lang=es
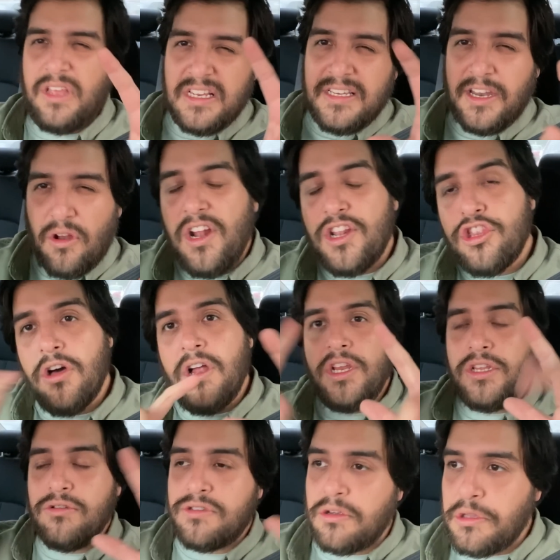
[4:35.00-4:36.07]
quizás no del todo, la
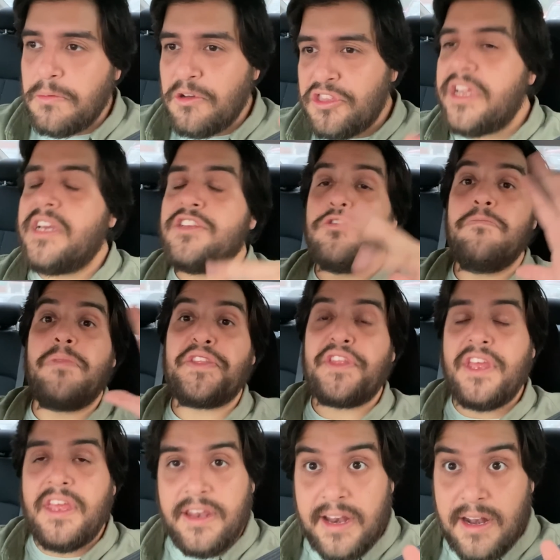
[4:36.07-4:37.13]
industria automotriz, que son parte
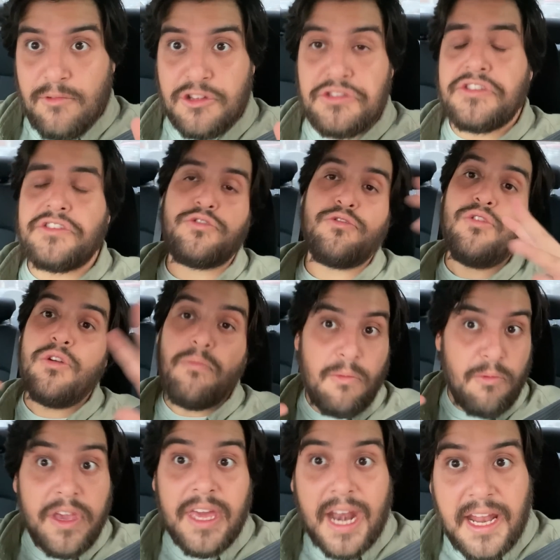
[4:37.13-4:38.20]
de General Motors, es un grupo
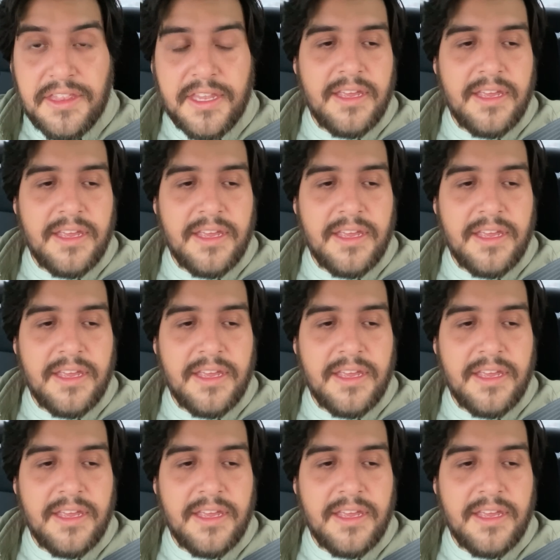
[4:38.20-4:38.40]
muy grande.